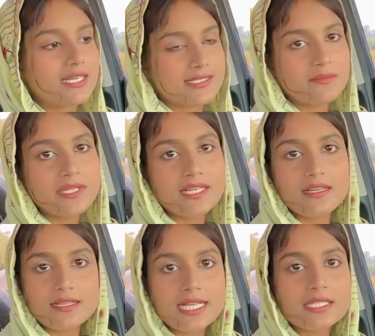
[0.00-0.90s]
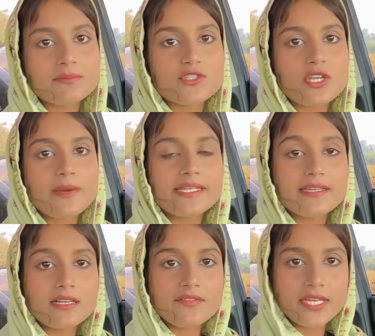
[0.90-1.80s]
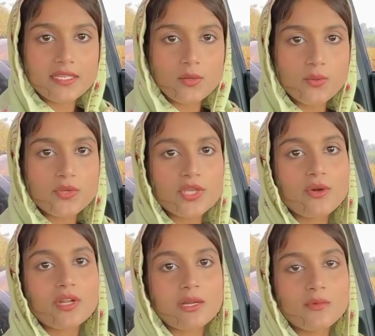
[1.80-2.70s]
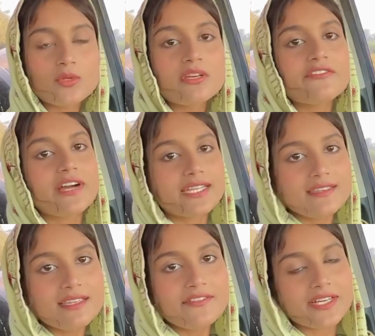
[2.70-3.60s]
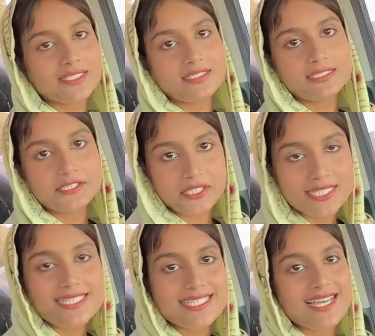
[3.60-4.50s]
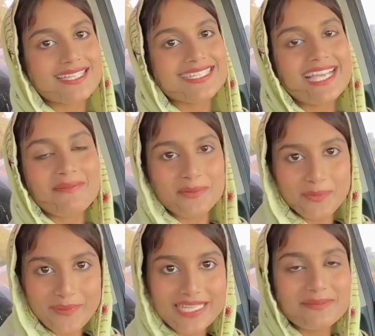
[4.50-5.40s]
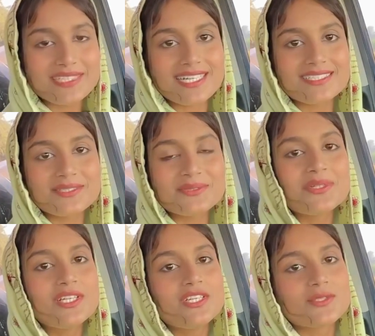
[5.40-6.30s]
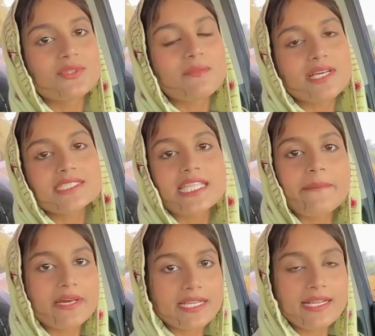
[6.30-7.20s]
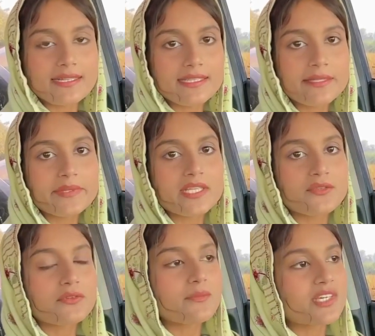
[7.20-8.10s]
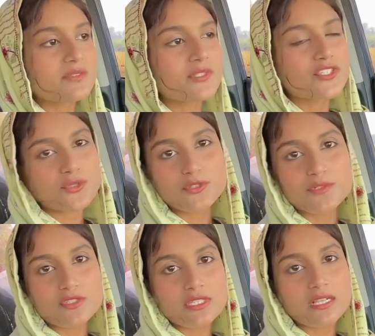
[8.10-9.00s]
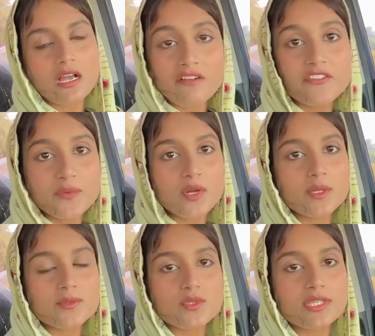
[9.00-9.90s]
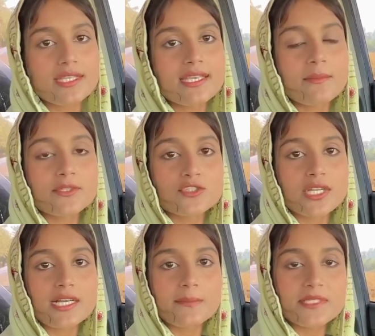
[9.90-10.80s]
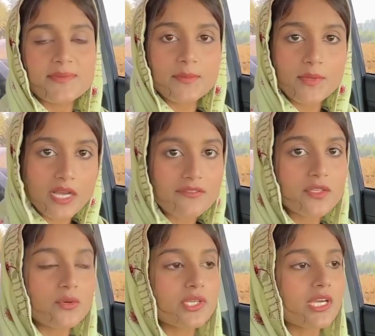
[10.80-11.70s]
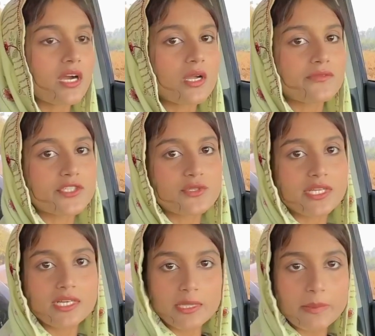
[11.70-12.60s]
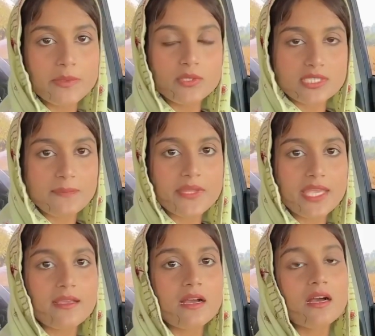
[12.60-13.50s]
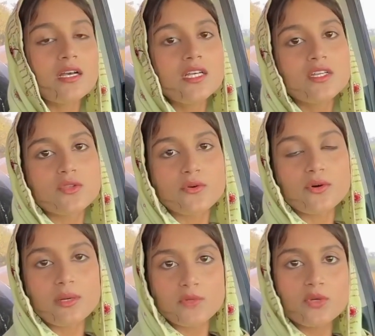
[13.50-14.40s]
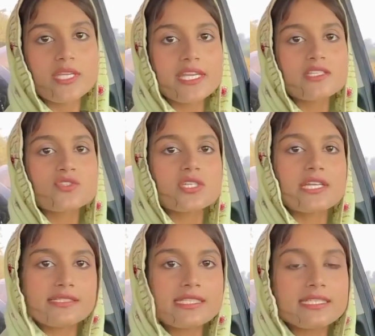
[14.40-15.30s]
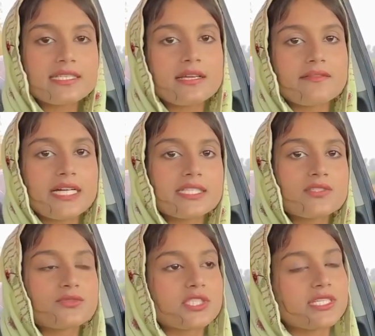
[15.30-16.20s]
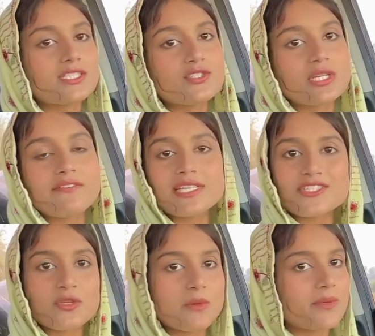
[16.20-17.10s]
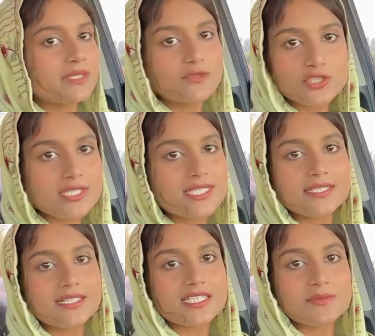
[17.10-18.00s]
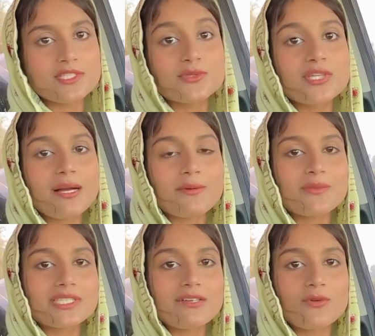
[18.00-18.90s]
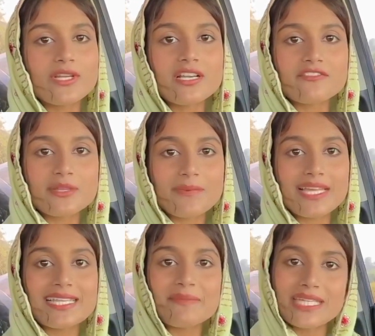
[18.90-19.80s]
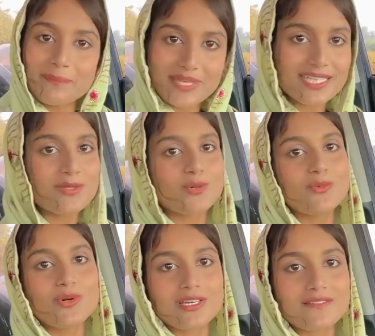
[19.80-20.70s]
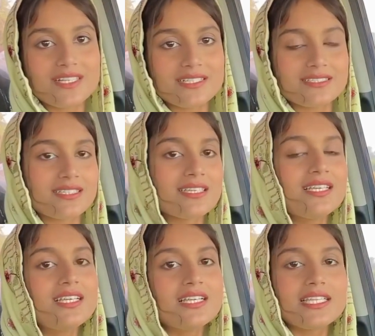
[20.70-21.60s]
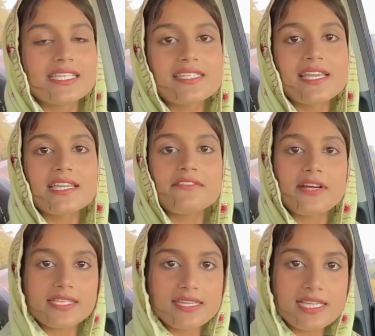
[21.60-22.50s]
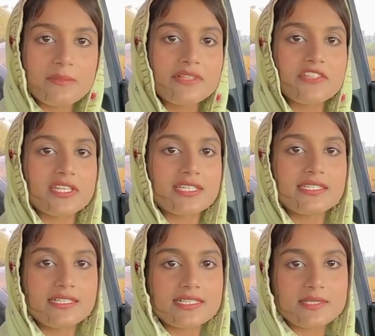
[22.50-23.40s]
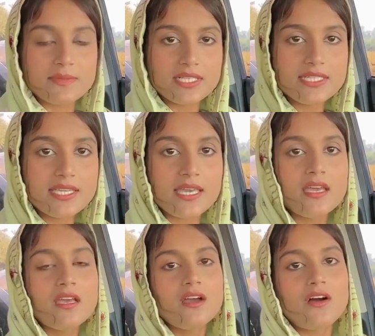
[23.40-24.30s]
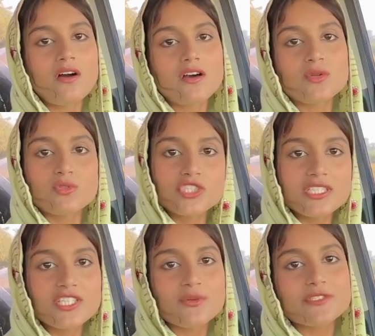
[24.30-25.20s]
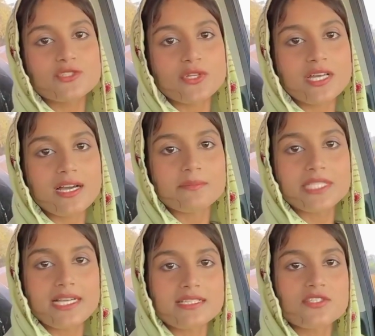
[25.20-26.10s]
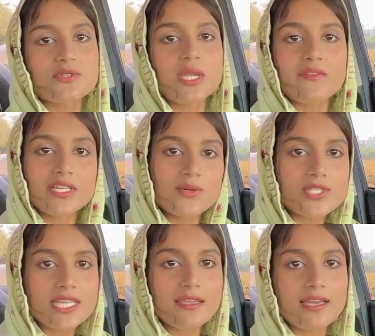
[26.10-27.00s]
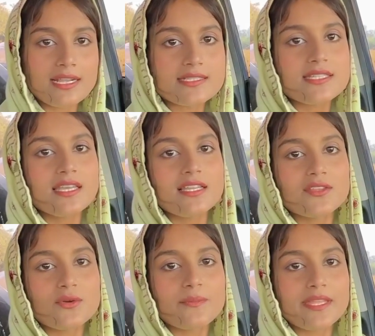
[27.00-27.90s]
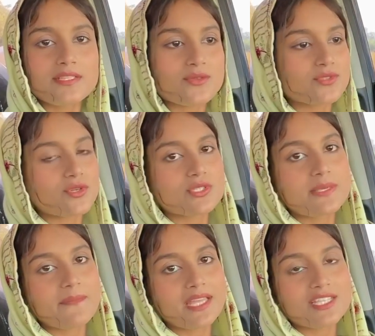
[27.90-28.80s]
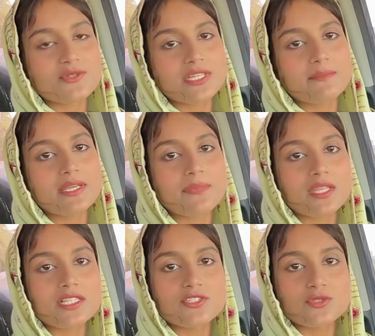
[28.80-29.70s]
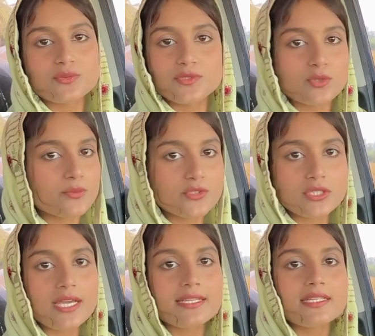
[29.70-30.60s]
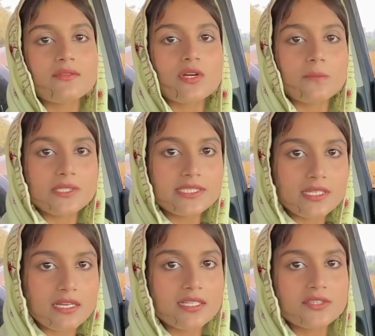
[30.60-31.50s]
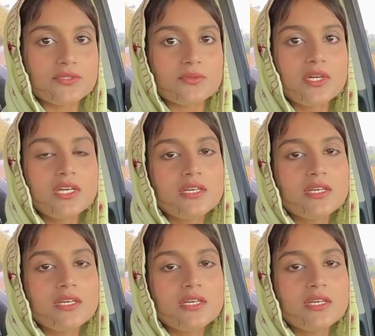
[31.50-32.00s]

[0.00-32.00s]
असल में ना कल रात में जो है हमारी टिकट फाइनल हो गई है और हम लोग ना फाइनली फाइनली ट्रेन से जा रही हैं आपको मैं पहले बता देती हूँ क्योंकि बस से ना हमारा इरादा नहीं बना क्योंकि बस में ना छोटे बच्चे से काफ़ी प्रॉब्लम होती है हमें जो है ना कमिट्स में भी काफ़ी लोगों ने कहा और फिर जो है ना घर में भी सबने यही कहा तो हम लोगों ने यही सोचा कि ट्रेन की करवा देते हैं तो ट्रेन की जो है ना वैसे तो हमें बड़ी मुश्किल से टिकट्स मिली क्योंकि आपको पता है वो एक हफ्ते पहले या महीने पहले ही लोग बुक करवा लेते हैं देखनी है कि फाइनली हमें ट्रेन की टिकट्स मिल गई हैं और कुछ ही दिनों में जो है ना हम यहाँ से जो है रवाना हो जाएंगे कराची के लिए तो मैं सोचा उससे पहले जो है ना मैं अपनी जो भी थोड़ी बहुत तैयारी है ना वो कम्प्लीट कर लेती हूँ